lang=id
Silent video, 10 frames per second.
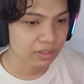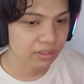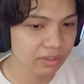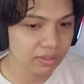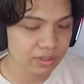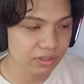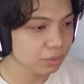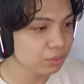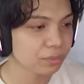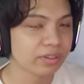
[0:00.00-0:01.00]
Karena dia
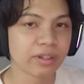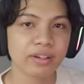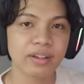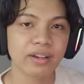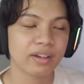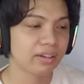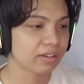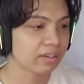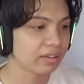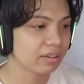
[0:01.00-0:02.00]
itu sebenarnya
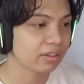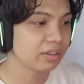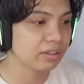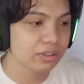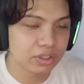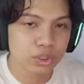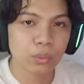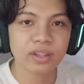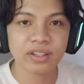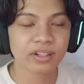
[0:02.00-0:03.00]
uh,
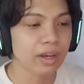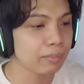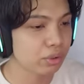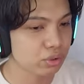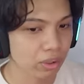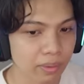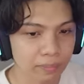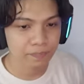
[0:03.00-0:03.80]
jiwanya yang diambil cuy.